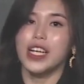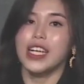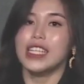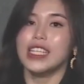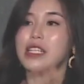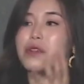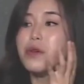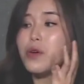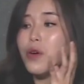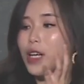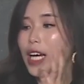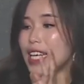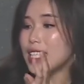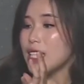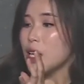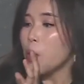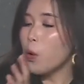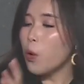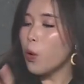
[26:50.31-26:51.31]
那如果它
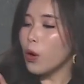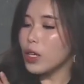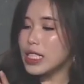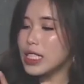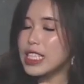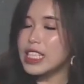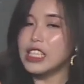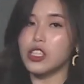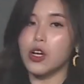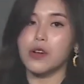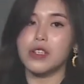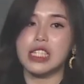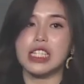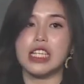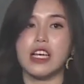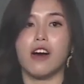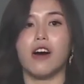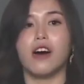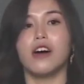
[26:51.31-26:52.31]
是活着的东
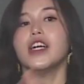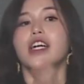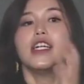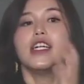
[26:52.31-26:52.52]
西哦，